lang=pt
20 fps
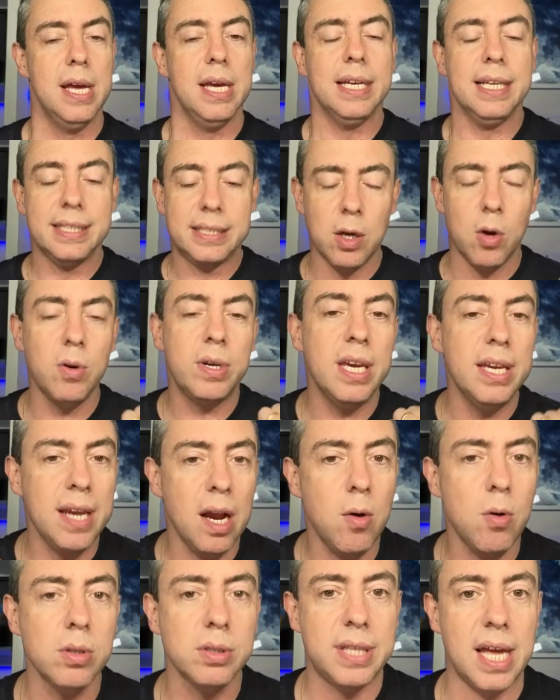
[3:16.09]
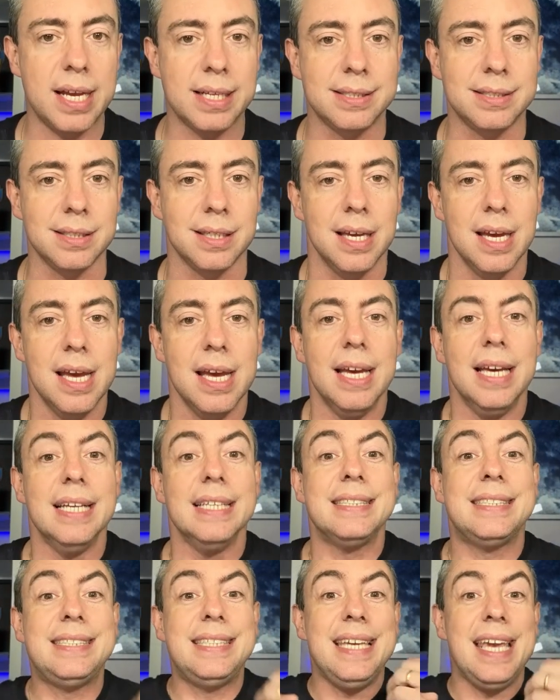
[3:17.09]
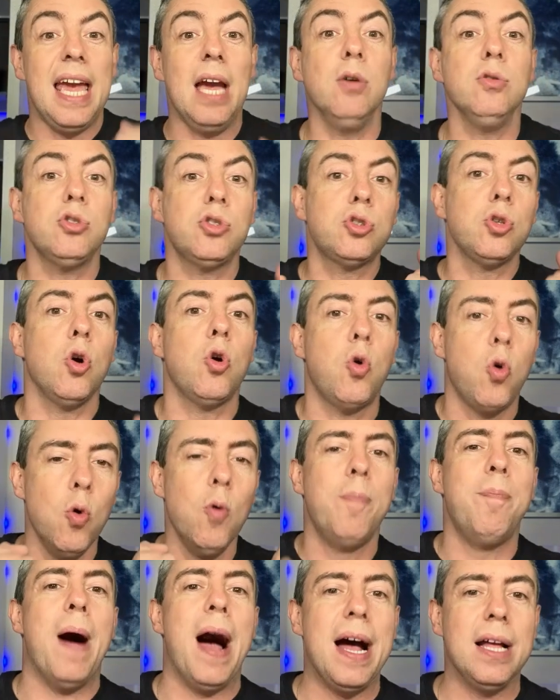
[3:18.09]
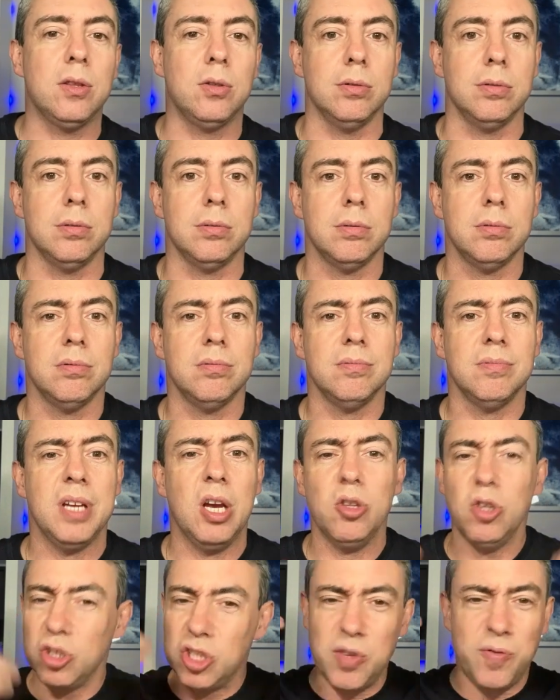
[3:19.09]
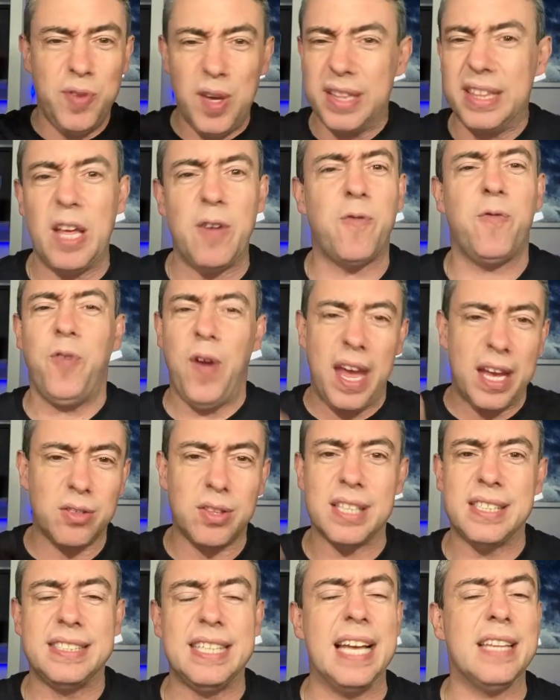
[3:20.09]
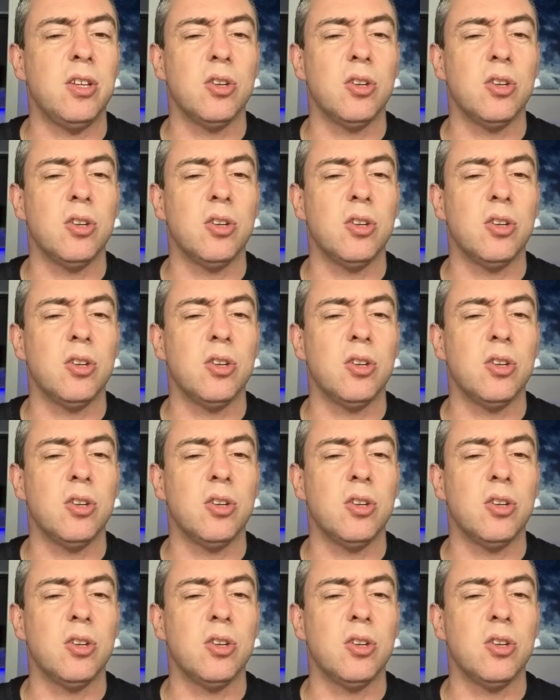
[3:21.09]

Então, o que, que acontece? Se eu sou culpado, eu não devia ter feito, etc.